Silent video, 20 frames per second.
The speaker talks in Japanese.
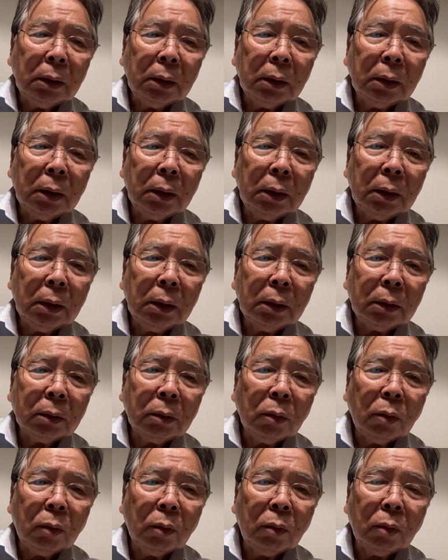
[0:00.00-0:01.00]
えっ、ー、
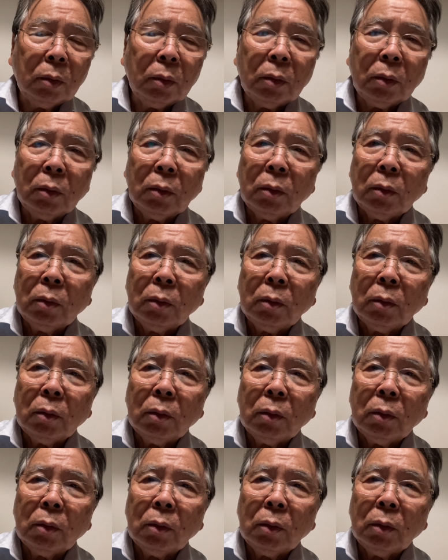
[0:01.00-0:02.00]

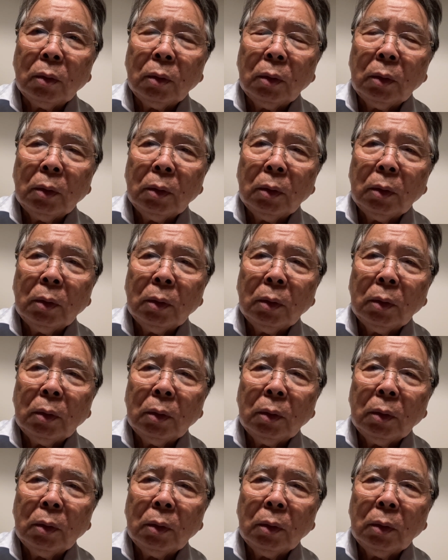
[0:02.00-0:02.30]
と